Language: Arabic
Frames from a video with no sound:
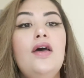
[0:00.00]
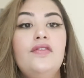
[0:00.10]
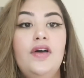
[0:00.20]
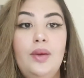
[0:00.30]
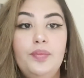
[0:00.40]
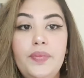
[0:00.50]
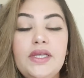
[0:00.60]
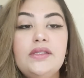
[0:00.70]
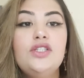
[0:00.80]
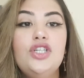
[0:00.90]

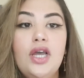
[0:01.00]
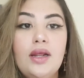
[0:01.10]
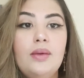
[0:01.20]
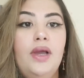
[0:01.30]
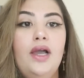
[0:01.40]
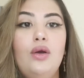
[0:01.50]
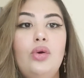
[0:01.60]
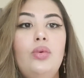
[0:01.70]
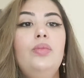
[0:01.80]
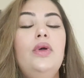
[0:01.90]
فحبيت نشارك
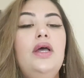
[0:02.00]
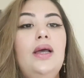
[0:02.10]
معاكم